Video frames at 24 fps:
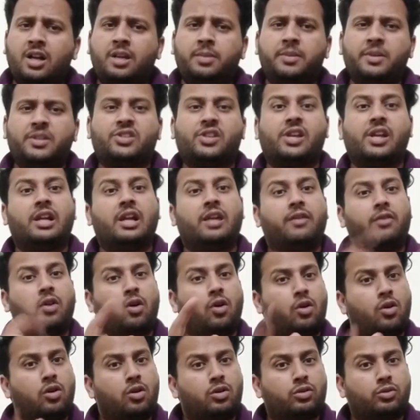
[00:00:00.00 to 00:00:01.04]
अब इसके अलावा
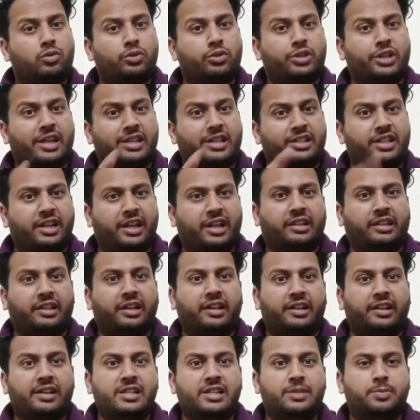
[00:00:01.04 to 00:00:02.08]
और कुछ ऐसी
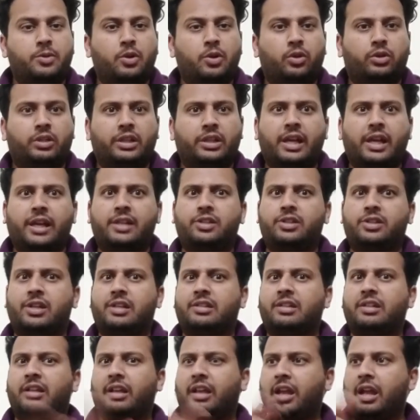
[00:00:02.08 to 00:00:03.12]
कैटेगरीज भी होती हैं
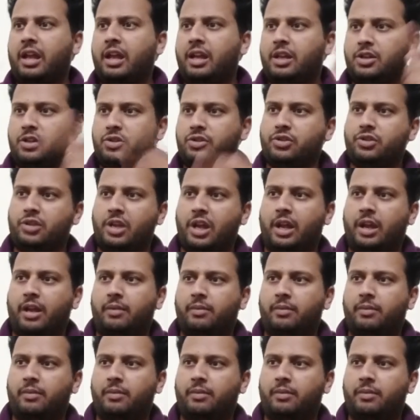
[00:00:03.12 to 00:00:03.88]
जैसे कि ये